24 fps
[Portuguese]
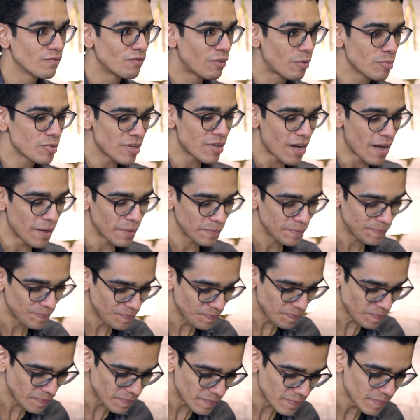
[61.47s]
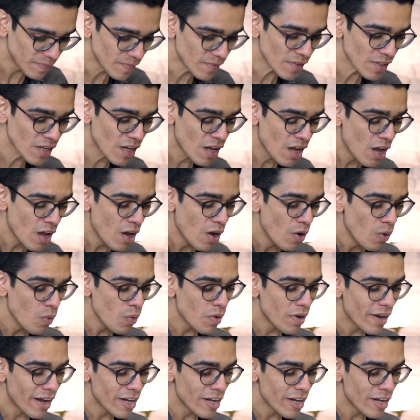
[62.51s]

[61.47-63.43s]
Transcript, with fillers: Vamos lá. O